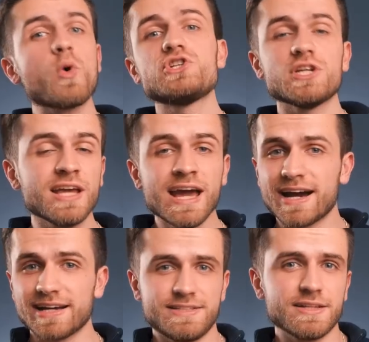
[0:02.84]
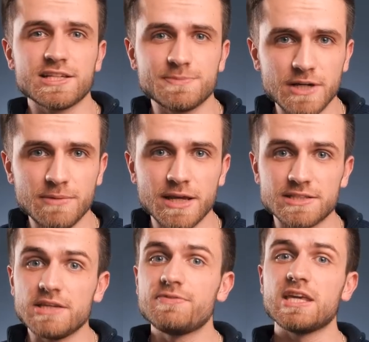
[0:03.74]
очень хотелось бы
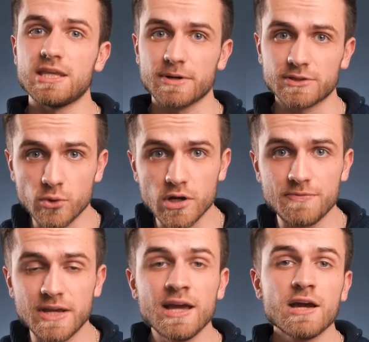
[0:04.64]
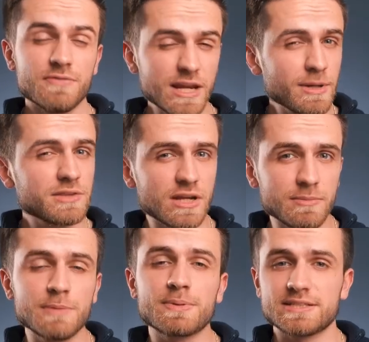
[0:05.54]
иметь, и в кинематографе время от
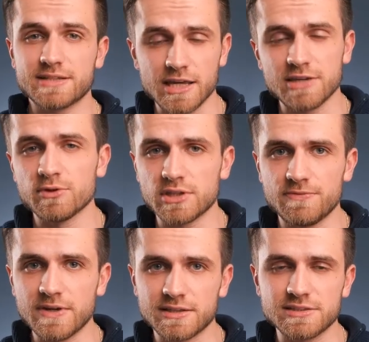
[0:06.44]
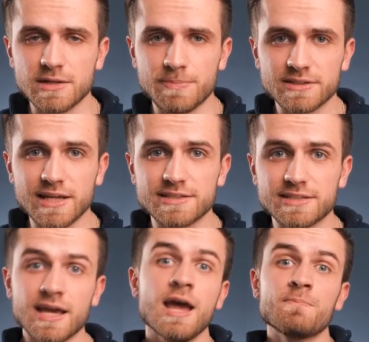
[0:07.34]
времени проскакивают эффекты
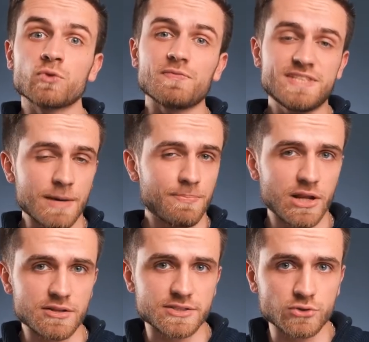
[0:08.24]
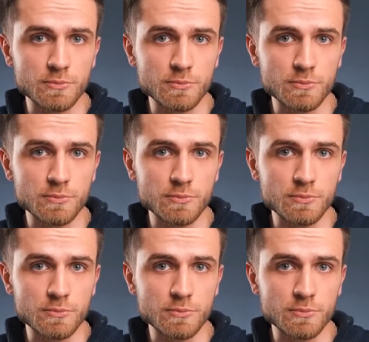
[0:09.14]
телепортации, но вся прелесть в